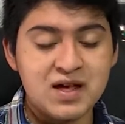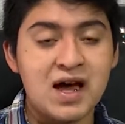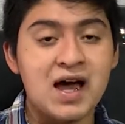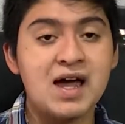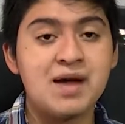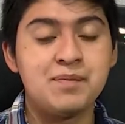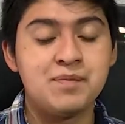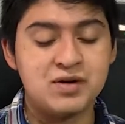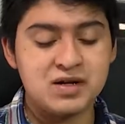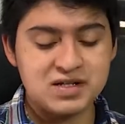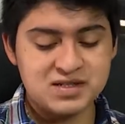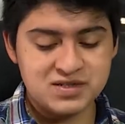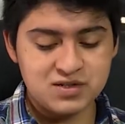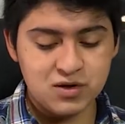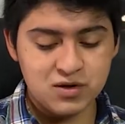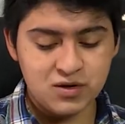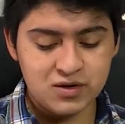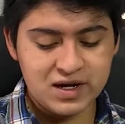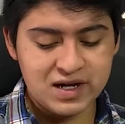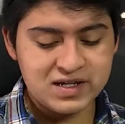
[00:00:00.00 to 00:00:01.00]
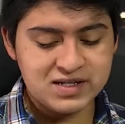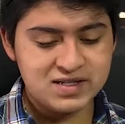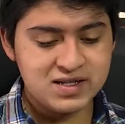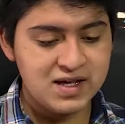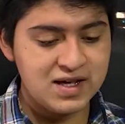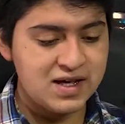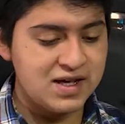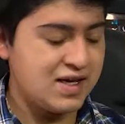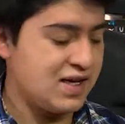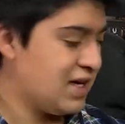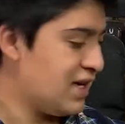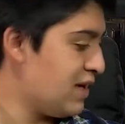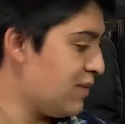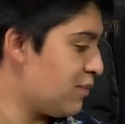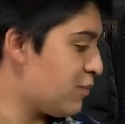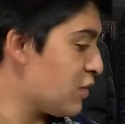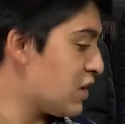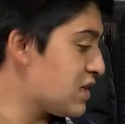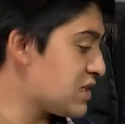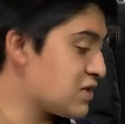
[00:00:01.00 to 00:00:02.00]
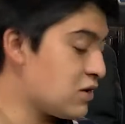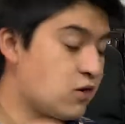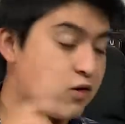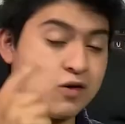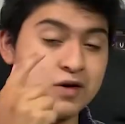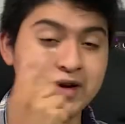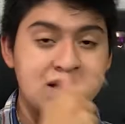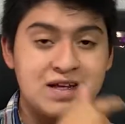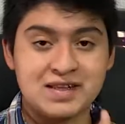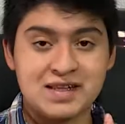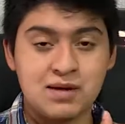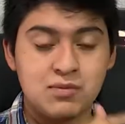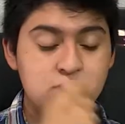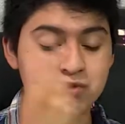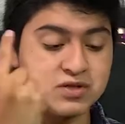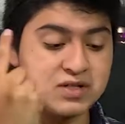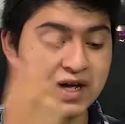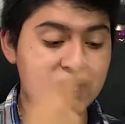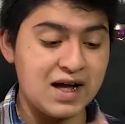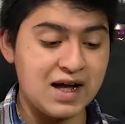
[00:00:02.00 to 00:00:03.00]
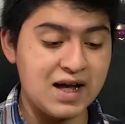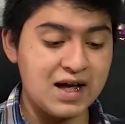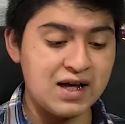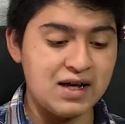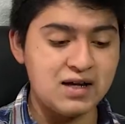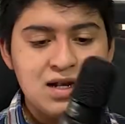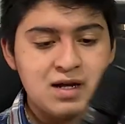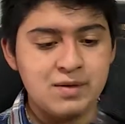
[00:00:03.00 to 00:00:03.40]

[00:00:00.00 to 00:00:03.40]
HyperX SoloCast y pues lo conectamos acá.